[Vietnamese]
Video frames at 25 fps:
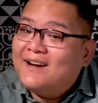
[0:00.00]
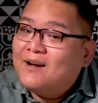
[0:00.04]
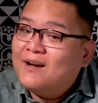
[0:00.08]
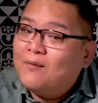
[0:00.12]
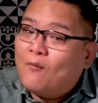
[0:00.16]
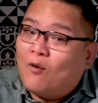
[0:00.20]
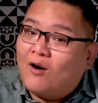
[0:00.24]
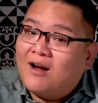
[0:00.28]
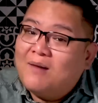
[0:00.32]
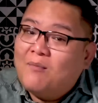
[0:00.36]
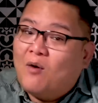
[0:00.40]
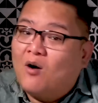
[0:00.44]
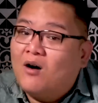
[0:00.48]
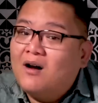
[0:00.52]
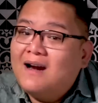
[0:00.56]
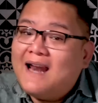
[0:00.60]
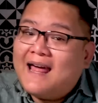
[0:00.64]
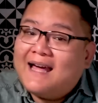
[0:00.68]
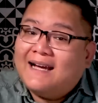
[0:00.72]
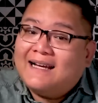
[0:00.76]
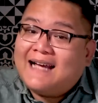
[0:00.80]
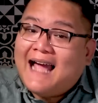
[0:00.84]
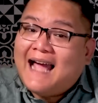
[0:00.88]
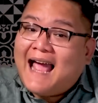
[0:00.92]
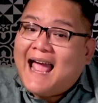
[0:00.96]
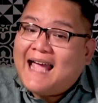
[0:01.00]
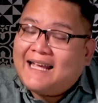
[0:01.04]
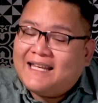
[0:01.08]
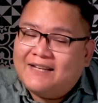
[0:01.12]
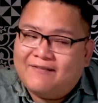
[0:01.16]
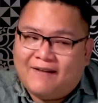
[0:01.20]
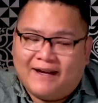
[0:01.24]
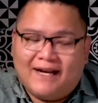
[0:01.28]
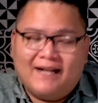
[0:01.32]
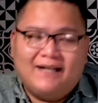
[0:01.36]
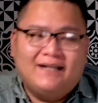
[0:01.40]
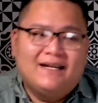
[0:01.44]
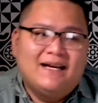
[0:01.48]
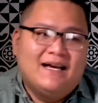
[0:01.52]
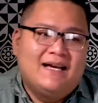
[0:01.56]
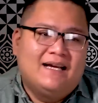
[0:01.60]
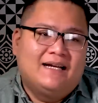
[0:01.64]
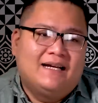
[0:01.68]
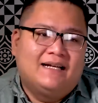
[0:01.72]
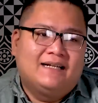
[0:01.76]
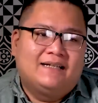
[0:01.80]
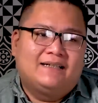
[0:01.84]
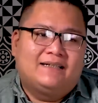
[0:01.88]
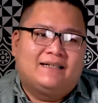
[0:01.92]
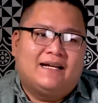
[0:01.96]
đó nó một cái một cái lan can như vậy đó
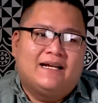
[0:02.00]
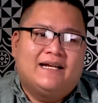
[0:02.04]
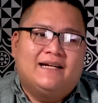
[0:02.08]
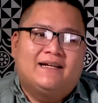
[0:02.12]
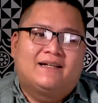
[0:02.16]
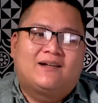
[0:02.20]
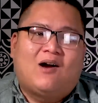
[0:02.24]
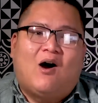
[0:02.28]
thì